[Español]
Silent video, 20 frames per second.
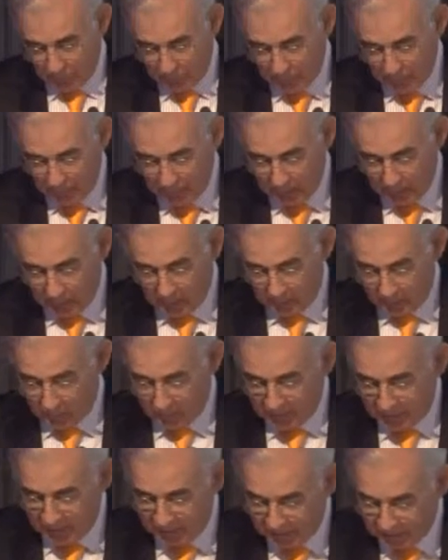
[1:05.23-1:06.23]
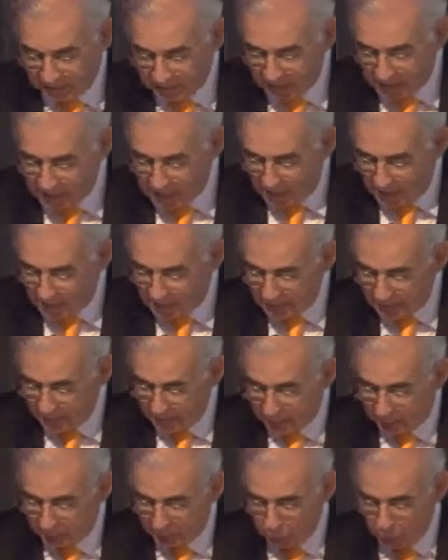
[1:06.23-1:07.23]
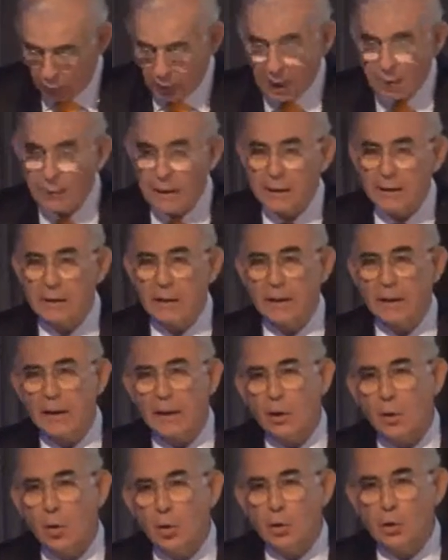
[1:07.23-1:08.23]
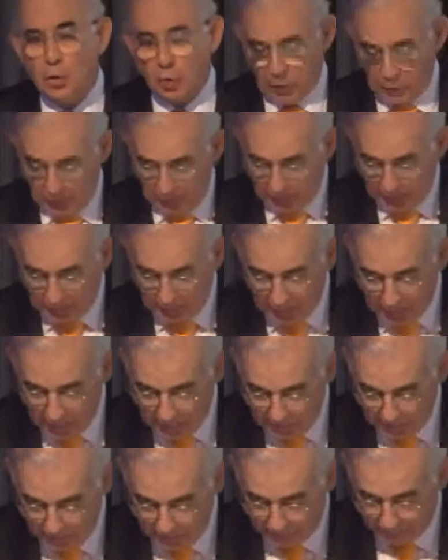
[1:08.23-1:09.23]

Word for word: y de energía y de, particularmente de costo de energía.